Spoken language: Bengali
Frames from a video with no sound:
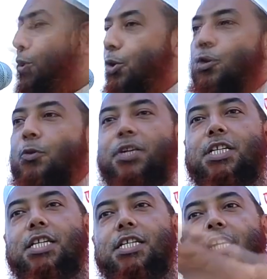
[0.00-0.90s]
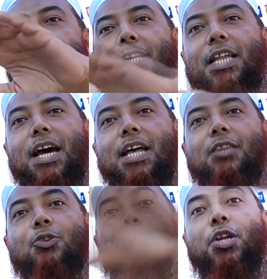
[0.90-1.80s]
যত বেশি যিনি বেদাত
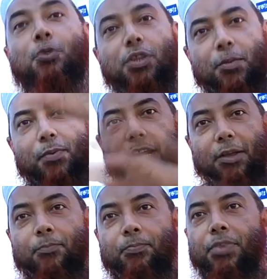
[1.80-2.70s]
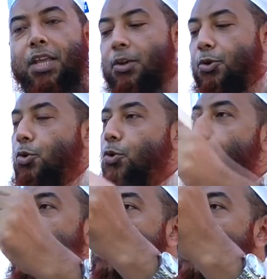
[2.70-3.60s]
তৈরি করতে পারে
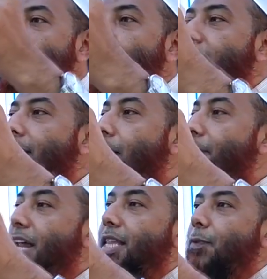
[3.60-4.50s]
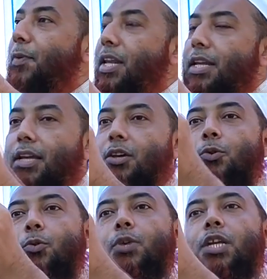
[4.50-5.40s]
নতুন একটা তরিকা বানাইতে পারলে
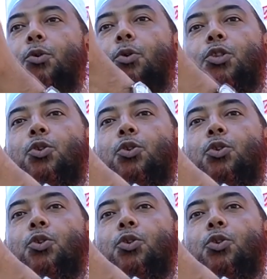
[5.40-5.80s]
উনি ওই